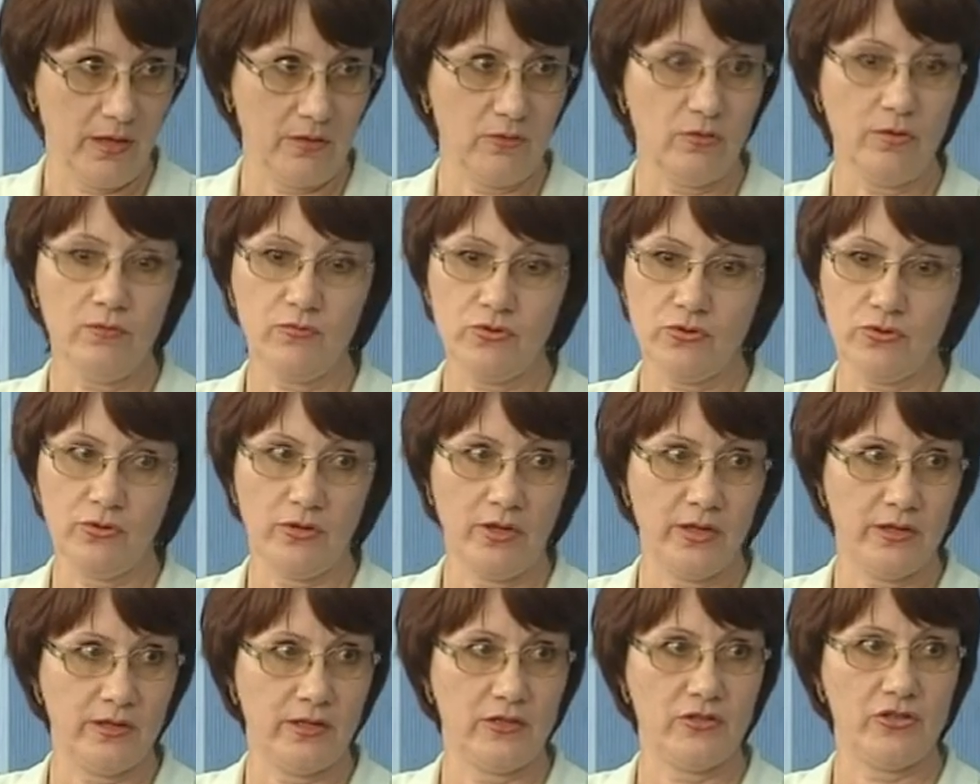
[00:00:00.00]
О том, что
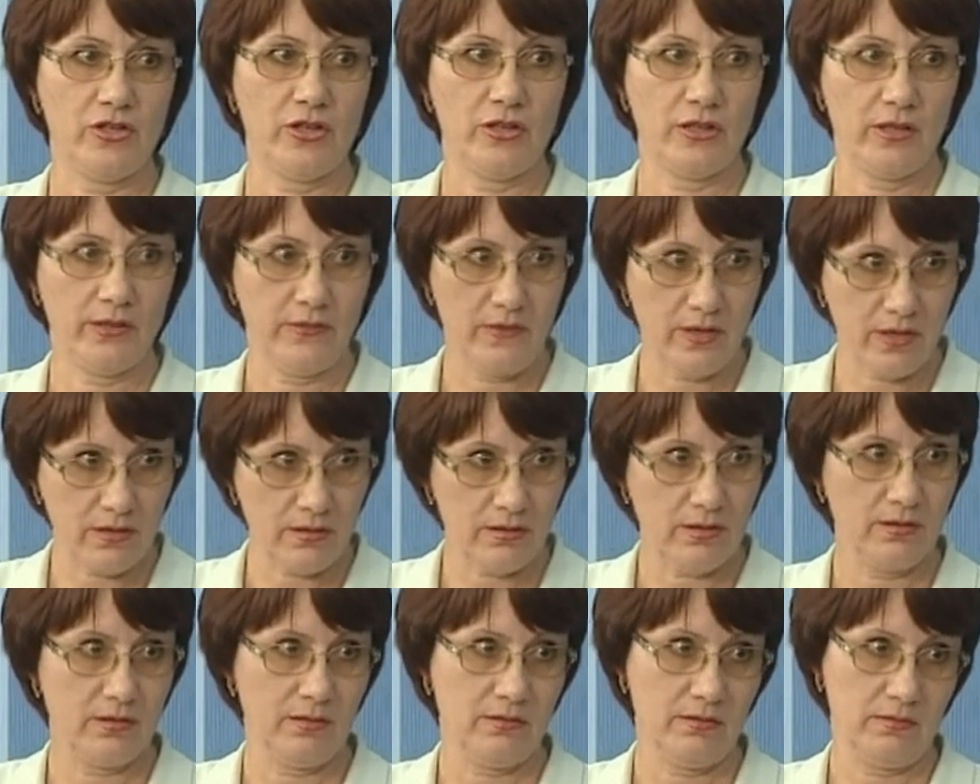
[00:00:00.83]
этот
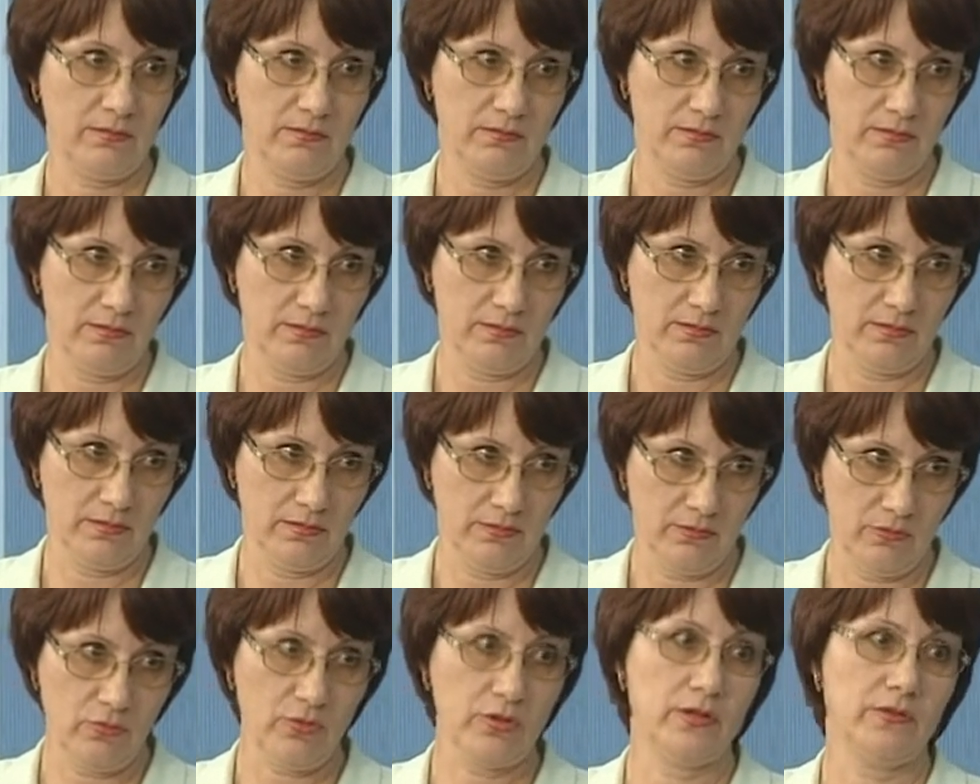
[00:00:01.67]
человек –
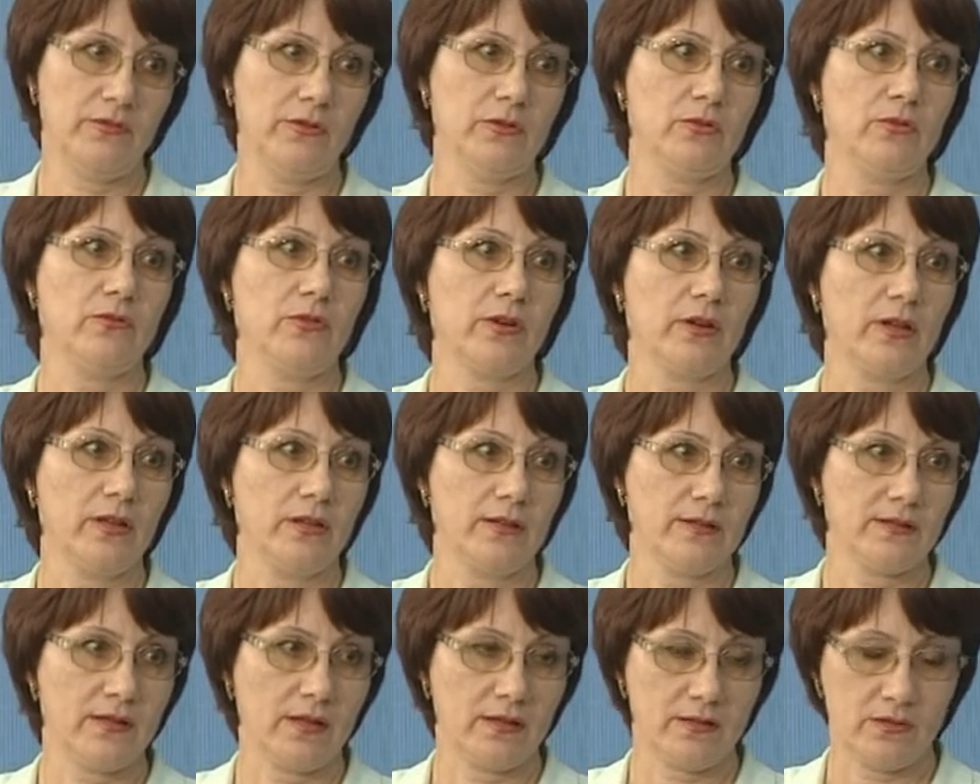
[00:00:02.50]
Э, входит в эту
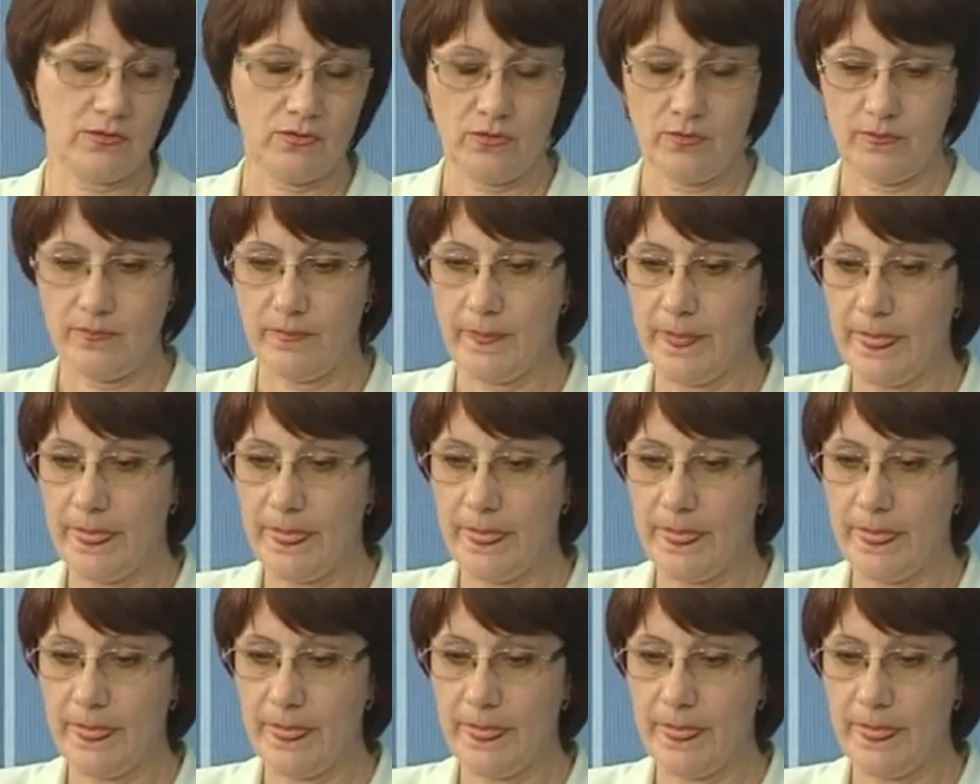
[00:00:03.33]
организацию.